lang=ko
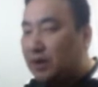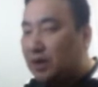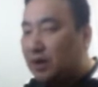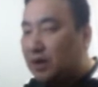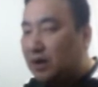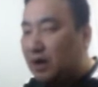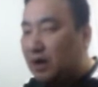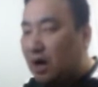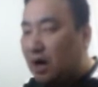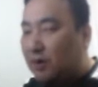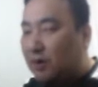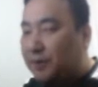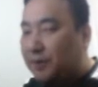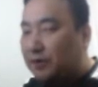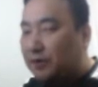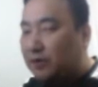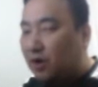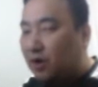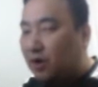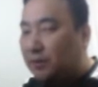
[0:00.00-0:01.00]
How
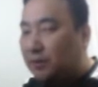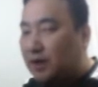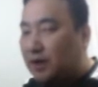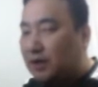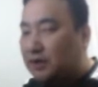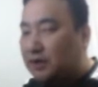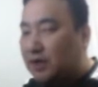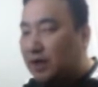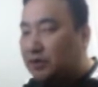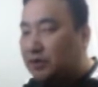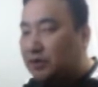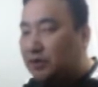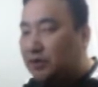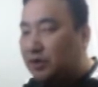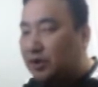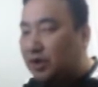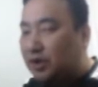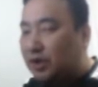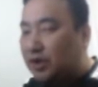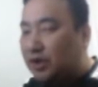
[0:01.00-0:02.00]
often? 얼마나
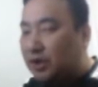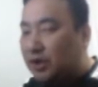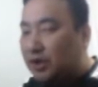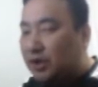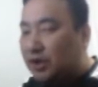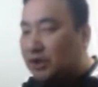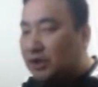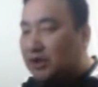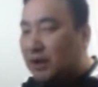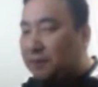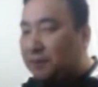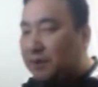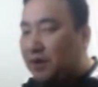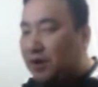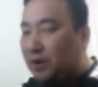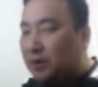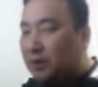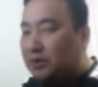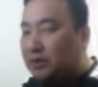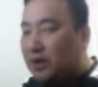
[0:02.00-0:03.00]
자주? 자,
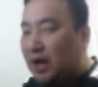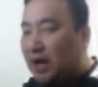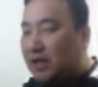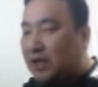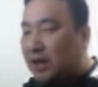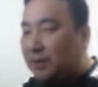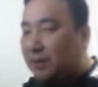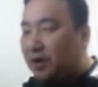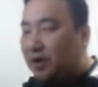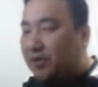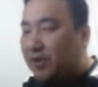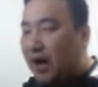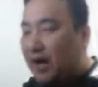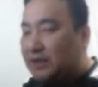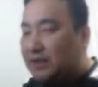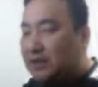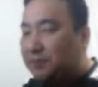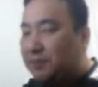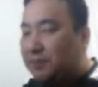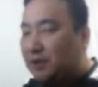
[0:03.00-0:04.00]
because I have a
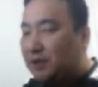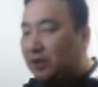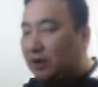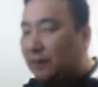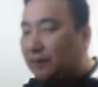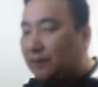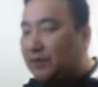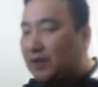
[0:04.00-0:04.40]
nice filter.